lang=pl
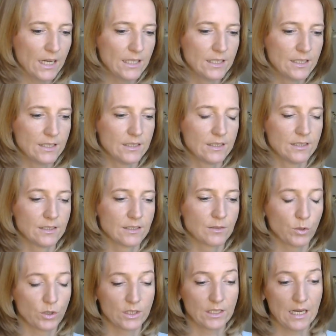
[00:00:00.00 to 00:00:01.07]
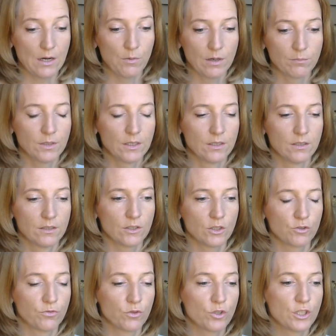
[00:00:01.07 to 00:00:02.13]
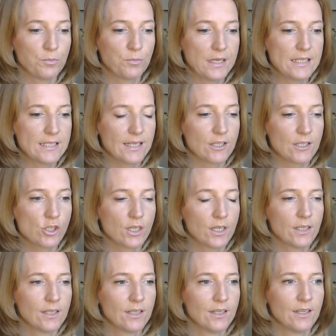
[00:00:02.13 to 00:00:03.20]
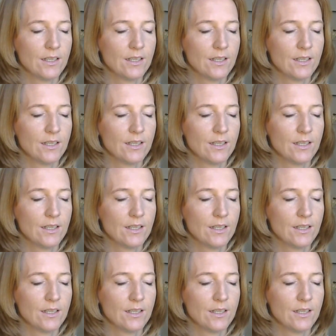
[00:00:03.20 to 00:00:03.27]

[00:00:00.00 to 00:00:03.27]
E, spotykałam też w różnych miejscach, że